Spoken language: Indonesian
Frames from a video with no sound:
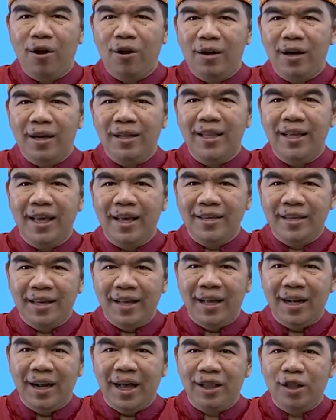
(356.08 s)
Order Thinking
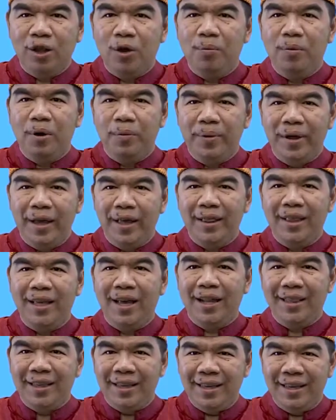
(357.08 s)
Skill atau berpikir
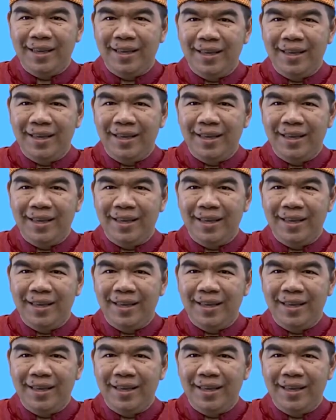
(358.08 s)
tingkat tinggi.